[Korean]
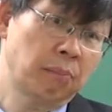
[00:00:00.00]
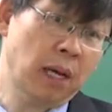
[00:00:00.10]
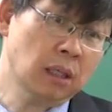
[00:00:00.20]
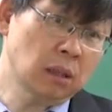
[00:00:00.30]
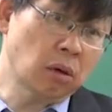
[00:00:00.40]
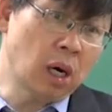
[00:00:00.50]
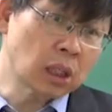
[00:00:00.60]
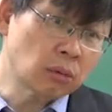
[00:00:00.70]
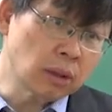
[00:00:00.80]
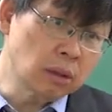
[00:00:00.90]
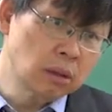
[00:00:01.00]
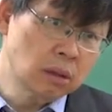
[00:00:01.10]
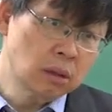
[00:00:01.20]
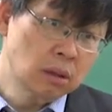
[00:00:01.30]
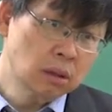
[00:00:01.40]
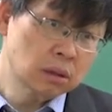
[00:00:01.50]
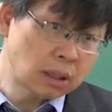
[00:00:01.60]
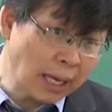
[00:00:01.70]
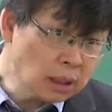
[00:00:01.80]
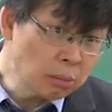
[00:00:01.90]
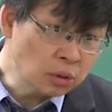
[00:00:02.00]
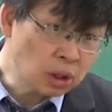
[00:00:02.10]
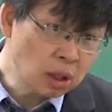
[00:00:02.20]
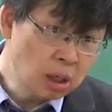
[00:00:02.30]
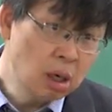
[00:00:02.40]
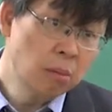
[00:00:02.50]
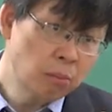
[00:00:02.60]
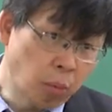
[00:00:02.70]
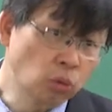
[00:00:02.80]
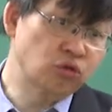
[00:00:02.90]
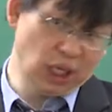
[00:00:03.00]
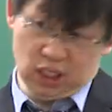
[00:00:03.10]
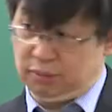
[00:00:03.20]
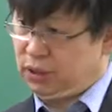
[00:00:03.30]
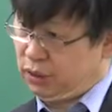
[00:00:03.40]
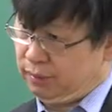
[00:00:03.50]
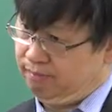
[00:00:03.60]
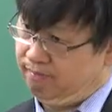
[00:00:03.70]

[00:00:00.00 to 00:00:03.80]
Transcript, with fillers: 빼기를 더하기로 해요. 그 개념이 뭐죠? 보수 개념이죠.